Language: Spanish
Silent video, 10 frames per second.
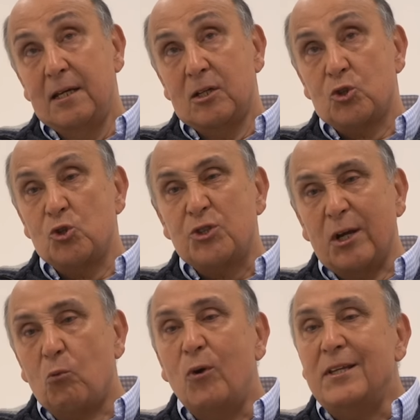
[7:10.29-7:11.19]
son
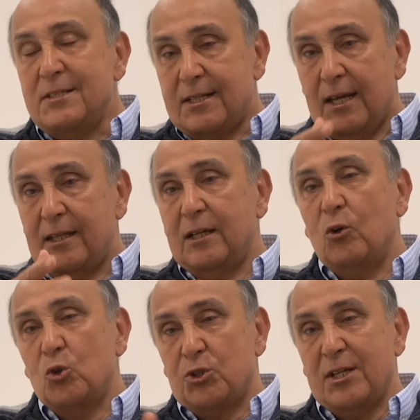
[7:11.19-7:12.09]
secuencias de
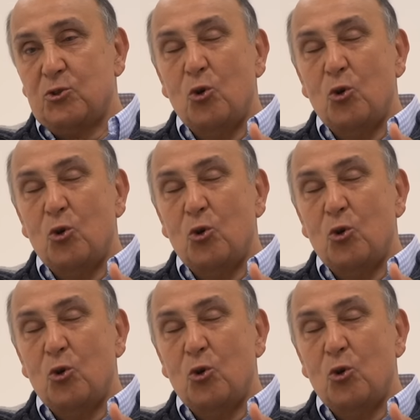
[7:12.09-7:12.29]
cosas.